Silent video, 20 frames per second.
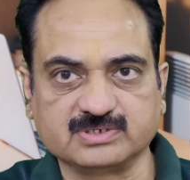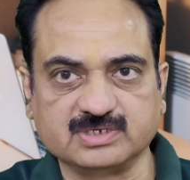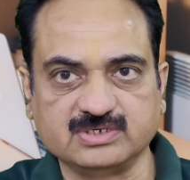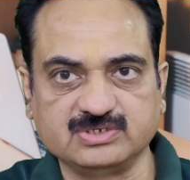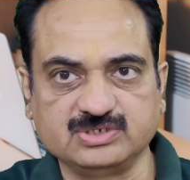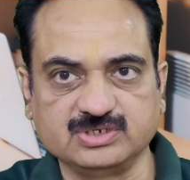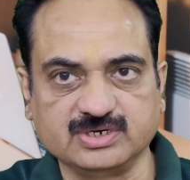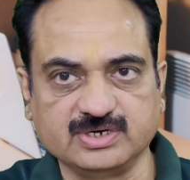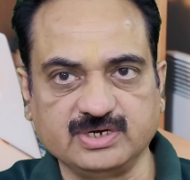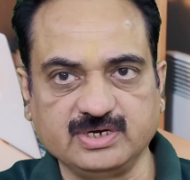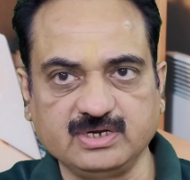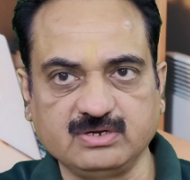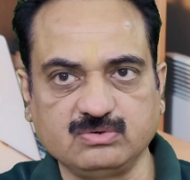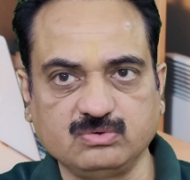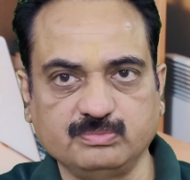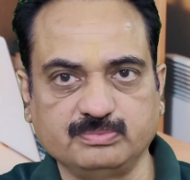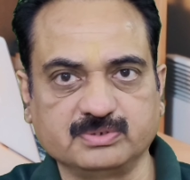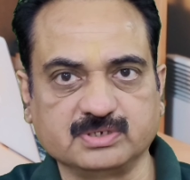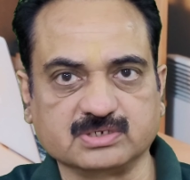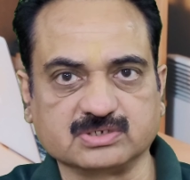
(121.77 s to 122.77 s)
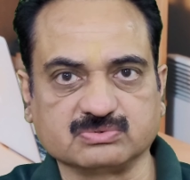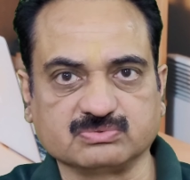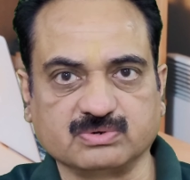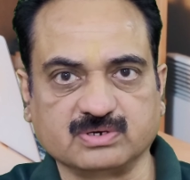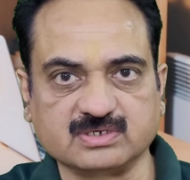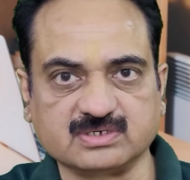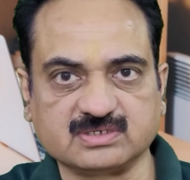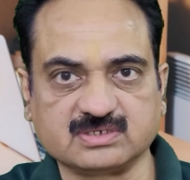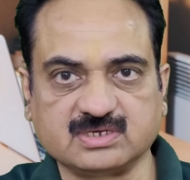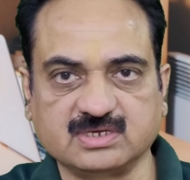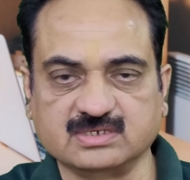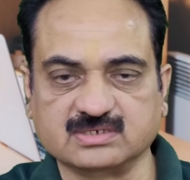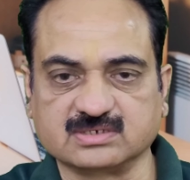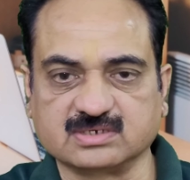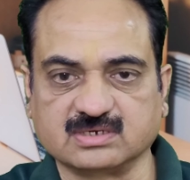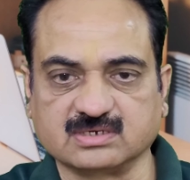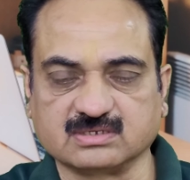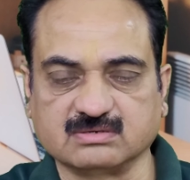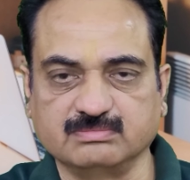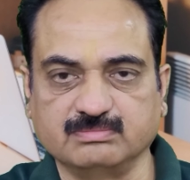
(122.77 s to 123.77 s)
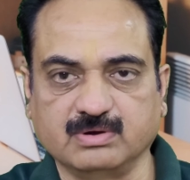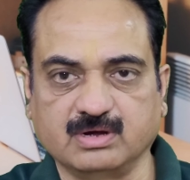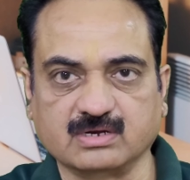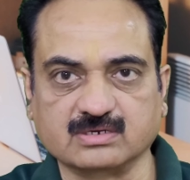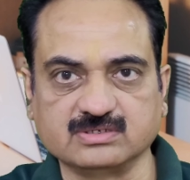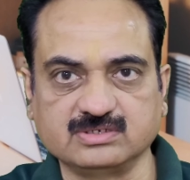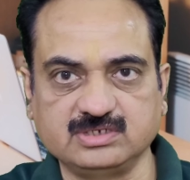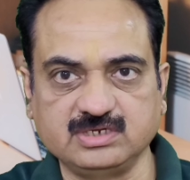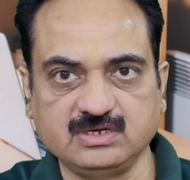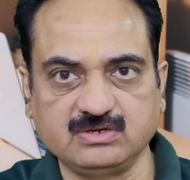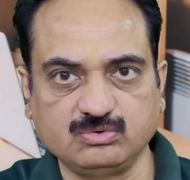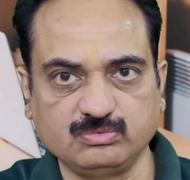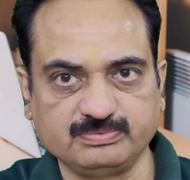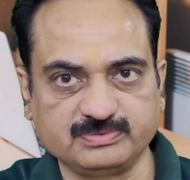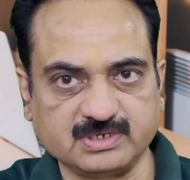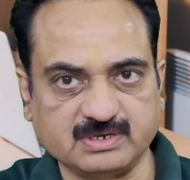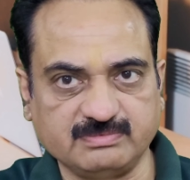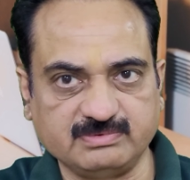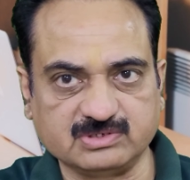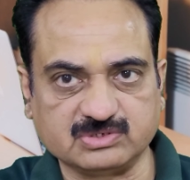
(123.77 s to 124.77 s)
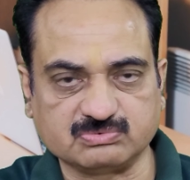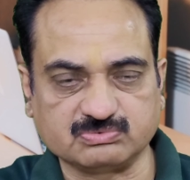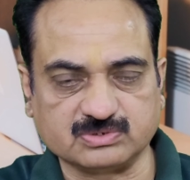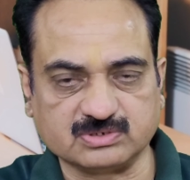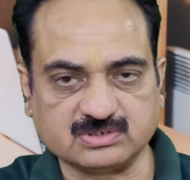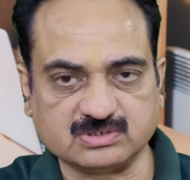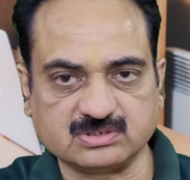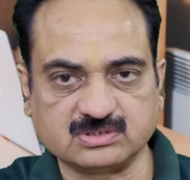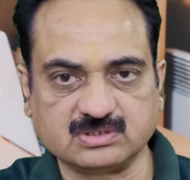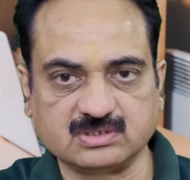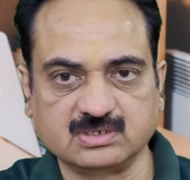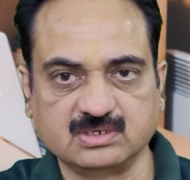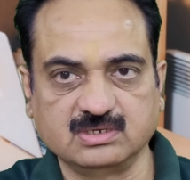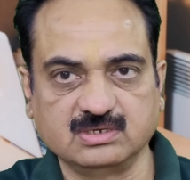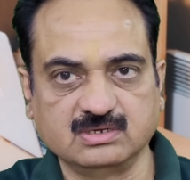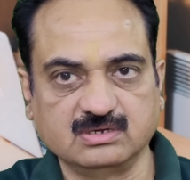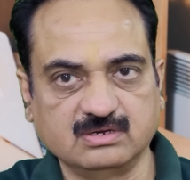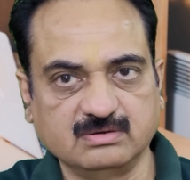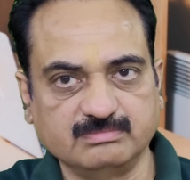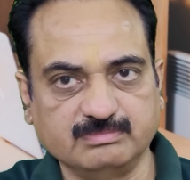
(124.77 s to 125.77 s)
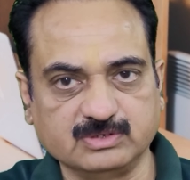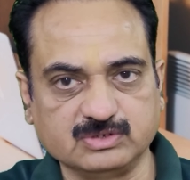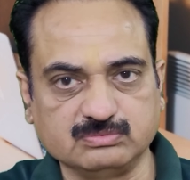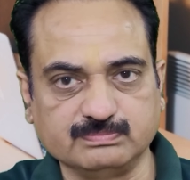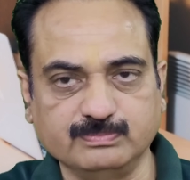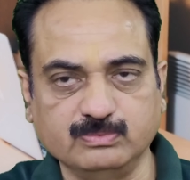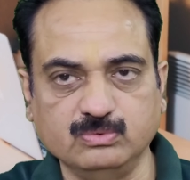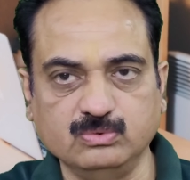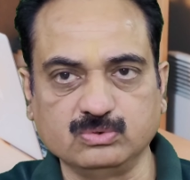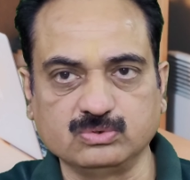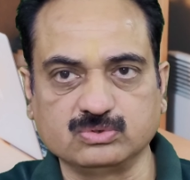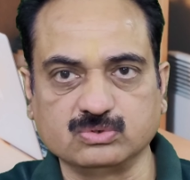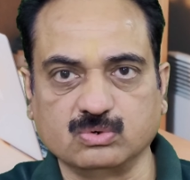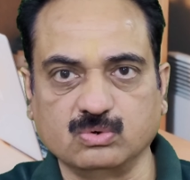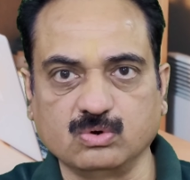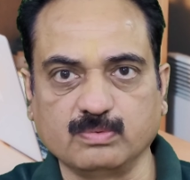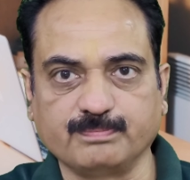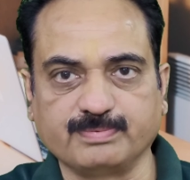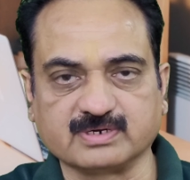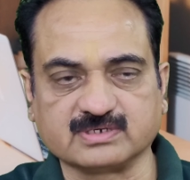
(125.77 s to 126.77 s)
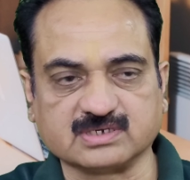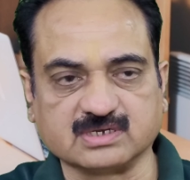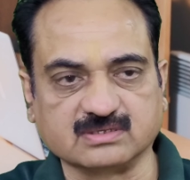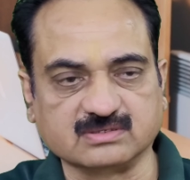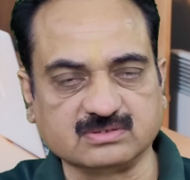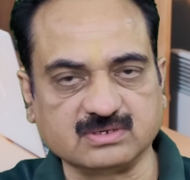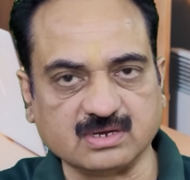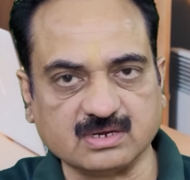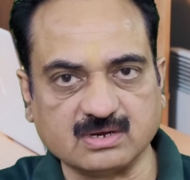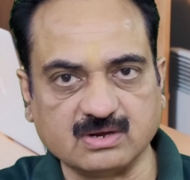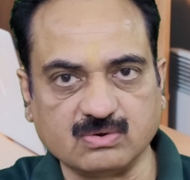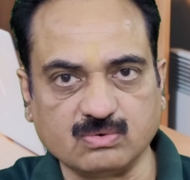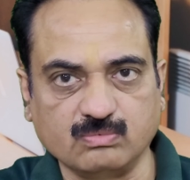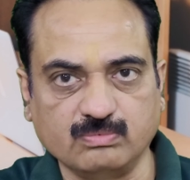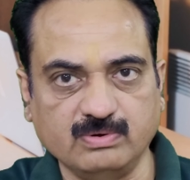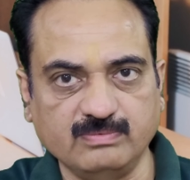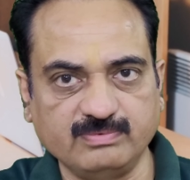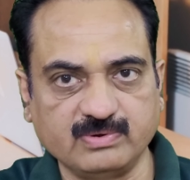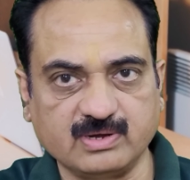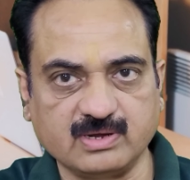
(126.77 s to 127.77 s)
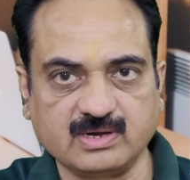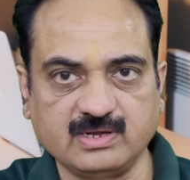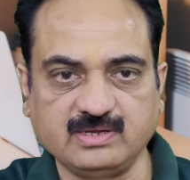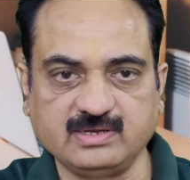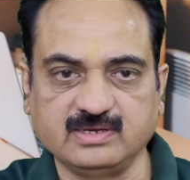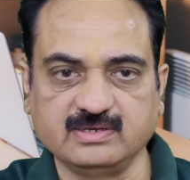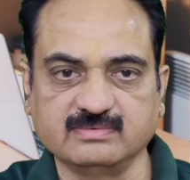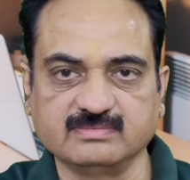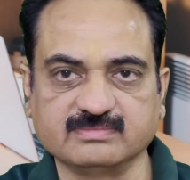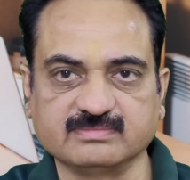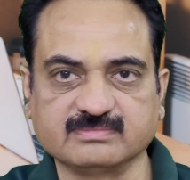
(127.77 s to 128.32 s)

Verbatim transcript: से शारीरिक रूप से स्वास्थ्य के साथ मानसिक रूप से भी स्वस्थ मजबूत और प्रसन्नता का अनुभव करेंगे